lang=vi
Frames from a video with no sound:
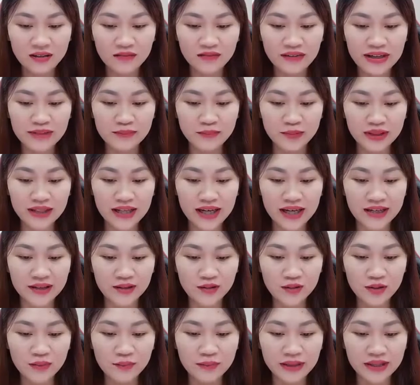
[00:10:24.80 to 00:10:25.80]
vẻ muốn
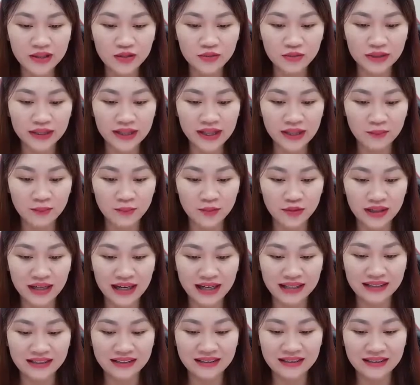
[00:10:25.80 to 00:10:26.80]
thấy khuôn mặt chủ tiệm một
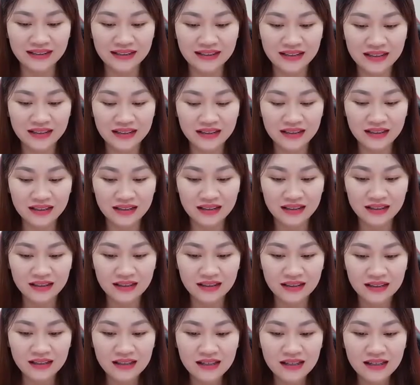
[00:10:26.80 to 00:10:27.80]
lần.
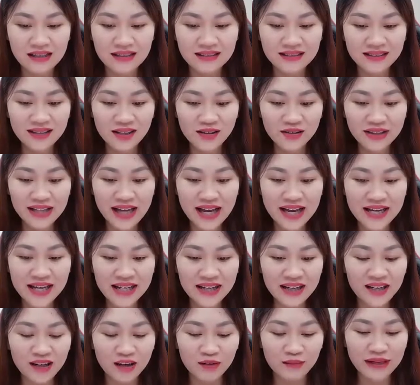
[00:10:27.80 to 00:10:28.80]
Dâu
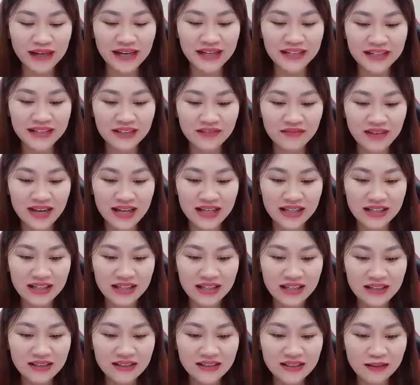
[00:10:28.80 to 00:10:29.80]
tây, không nên như vậy,
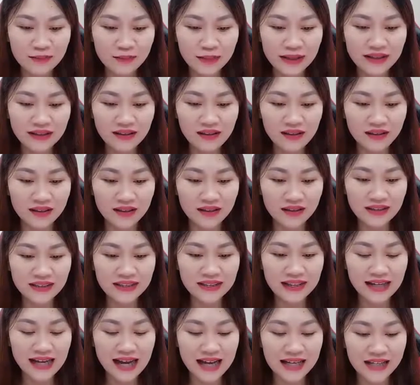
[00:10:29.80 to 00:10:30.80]
chính mình thưởng thức
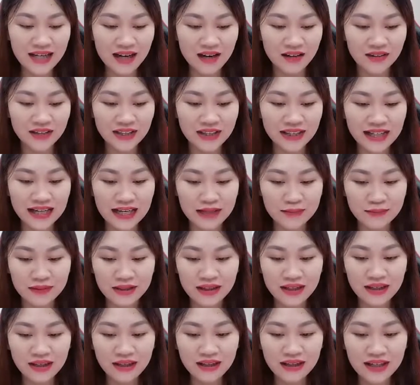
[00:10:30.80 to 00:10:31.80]
chị gái nhỏ xinh đẹp,
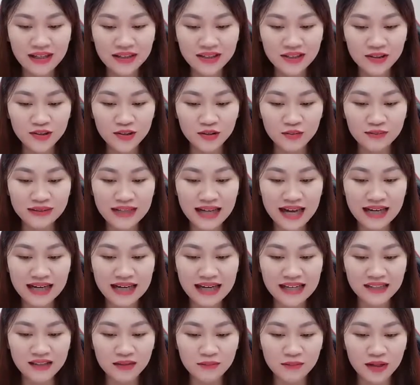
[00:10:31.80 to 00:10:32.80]
liền cho chúng ta
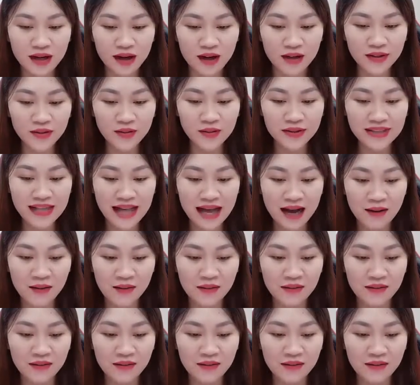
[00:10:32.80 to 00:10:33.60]
nghe giọng nói thôi sao?